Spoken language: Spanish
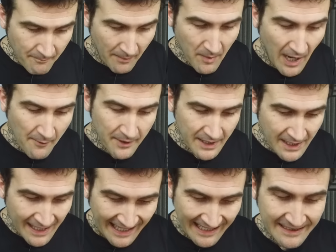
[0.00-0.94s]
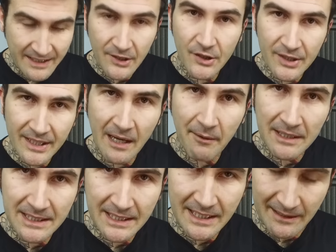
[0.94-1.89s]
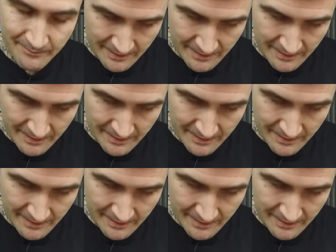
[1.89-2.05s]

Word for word: vamos a ver el interior de la batería,